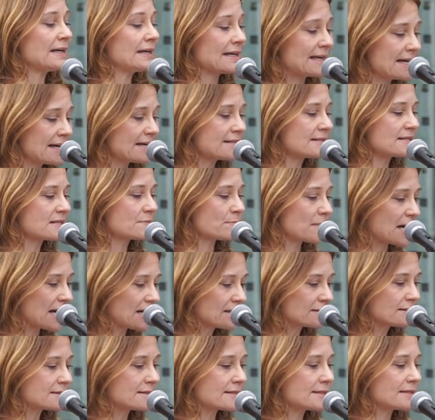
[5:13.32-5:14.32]
Erst
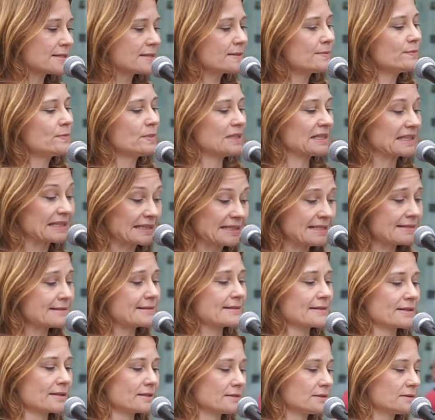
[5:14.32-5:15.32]
machen sie
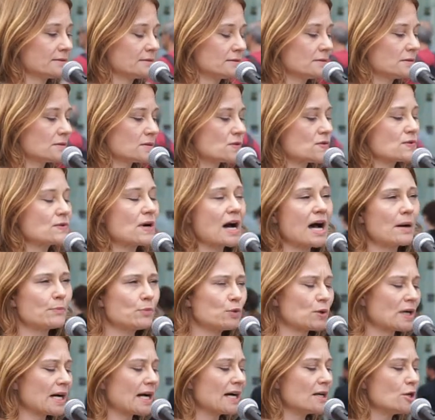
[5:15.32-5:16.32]
Risiken zu
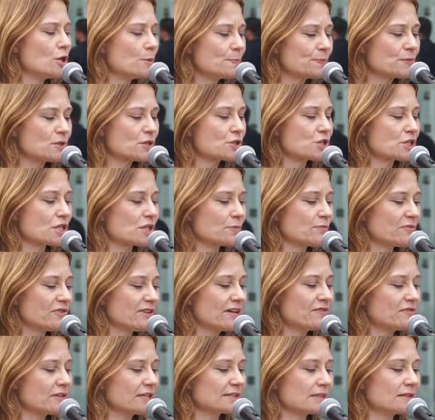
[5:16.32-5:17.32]
apokalyptisch
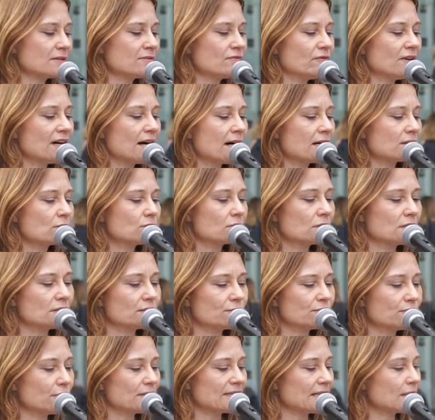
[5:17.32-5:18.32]
gepfefferten Warnungen
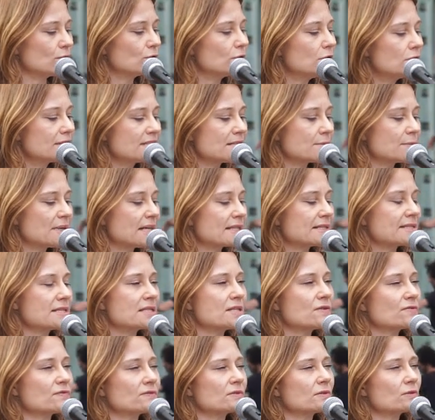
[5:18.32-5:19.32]
vor der
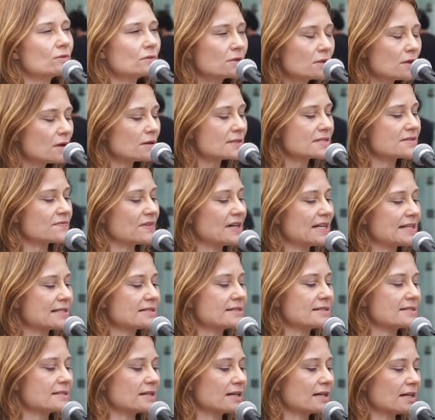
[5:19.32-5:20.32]
ultimativen,
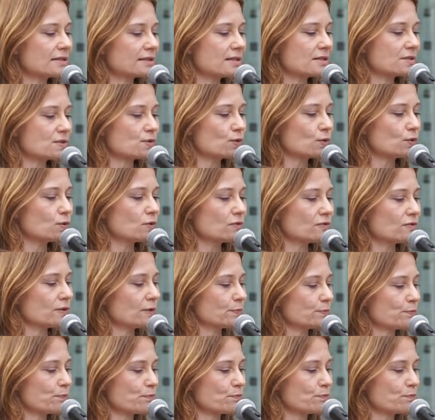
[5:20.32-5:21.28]
unausweichlichen Katastrophe.